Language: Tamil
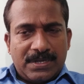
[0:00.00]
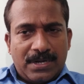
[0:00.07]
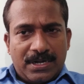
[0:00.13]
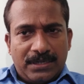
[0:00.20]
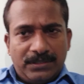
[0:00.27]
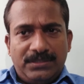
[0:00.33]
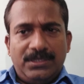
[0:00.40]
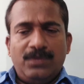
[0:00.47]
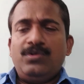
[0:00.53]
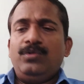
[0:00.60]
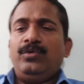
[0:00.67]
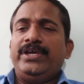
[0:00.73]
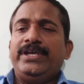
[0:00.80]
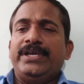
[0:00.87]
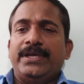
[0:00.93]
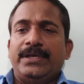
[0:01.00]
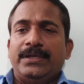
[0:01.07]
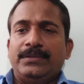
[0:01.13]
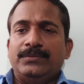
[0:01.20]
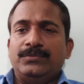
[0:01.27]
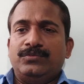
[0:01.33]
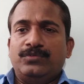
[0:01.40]
அடுத்தவனுடைய
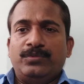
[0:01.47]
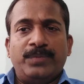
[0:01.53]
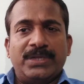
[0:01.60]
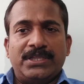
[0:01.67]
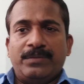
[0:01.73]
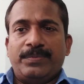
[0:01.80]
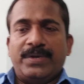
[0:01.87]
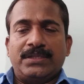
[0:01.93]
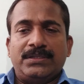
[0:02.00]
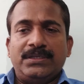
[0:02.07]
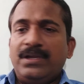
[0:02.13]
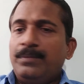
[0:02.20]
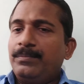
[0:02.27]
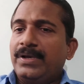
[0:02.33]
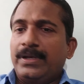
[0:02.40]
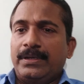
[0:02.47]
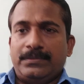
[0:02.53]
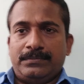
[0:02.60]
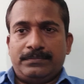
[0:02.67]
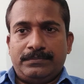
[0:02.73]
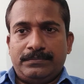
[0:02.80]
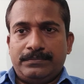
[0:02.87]
துன்பத்தை பார்த்து நம்ம
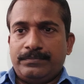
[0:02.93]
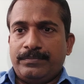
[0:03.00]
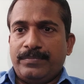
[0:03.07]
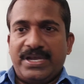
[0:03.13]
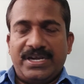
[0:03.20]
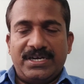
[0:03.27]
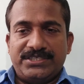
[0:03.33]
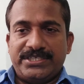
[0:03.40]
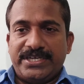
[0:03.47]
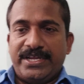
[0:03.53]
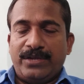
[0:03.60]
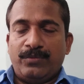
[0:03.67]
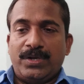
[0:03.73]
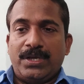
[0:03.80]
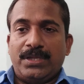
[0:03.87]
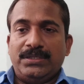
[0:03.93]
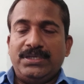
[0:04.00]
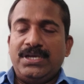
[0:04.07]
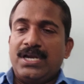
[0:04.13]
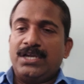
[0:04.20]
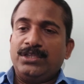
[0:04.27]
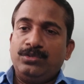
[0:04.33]
மகிழ்ச்சி அடையக்கூடாது
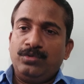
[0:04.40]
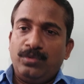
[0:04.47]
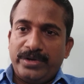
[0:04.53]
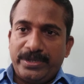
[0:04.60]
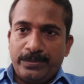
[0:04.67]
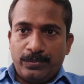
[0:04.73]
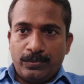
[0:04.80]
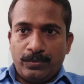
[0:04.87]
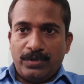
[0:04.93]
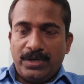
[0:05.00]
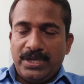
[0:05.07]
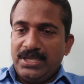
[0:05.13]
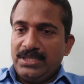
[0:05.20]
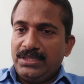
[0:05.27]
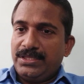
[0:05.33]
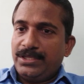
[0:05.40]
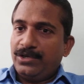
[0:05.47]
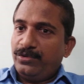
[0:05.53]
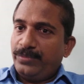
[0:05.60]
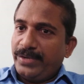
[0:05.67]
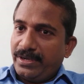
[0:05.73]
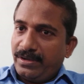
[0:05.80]
அடுத்தவருடைய பொருளை
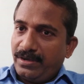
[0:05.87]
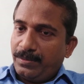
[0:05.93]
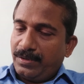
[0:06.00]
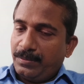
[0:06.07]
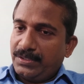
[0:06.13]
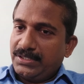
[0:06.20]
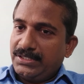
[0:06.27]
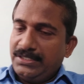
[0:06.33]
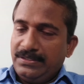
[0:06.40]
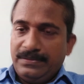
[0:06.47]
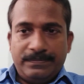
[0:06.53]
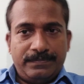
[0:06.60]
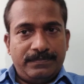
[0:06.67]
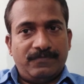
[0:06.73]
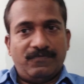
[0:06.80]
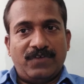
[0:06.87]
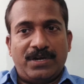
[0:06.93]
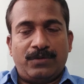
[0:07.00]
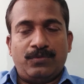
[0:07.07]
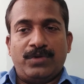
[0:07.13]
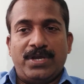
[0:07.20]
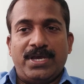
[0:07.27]
திருடும் எண்ணம் நமக்கு
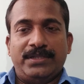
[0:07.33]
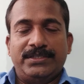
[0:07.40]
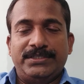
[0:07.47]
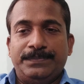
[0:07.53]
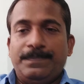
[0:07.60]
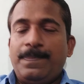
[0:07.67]
வரக்கூடாது